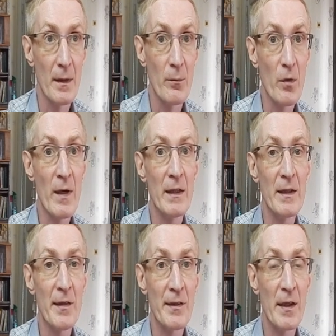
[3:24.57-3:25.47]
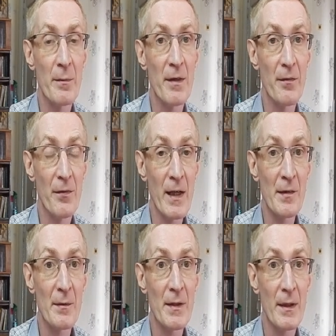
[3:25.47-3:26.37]
Буквально несколькими
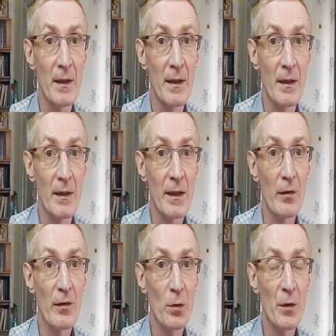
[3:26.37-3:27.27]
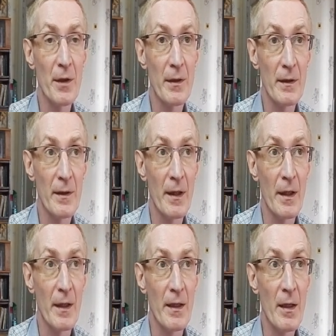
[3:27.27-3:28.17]
фразами Толстой
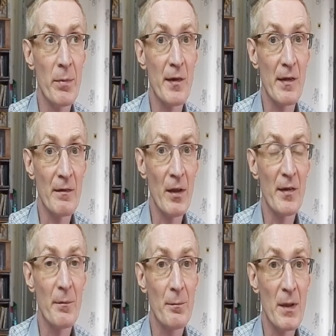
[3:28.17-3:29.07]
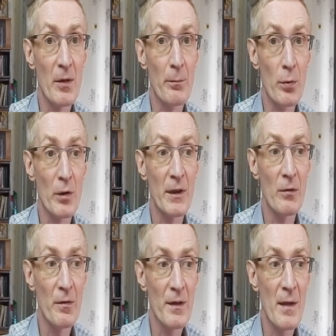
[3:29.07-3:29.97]
и обрисовал Петербург
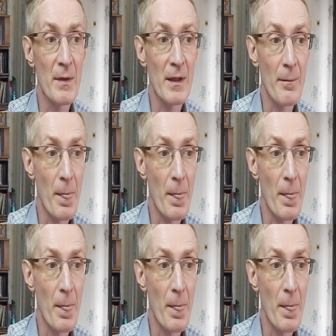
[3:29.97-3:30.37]
того времени.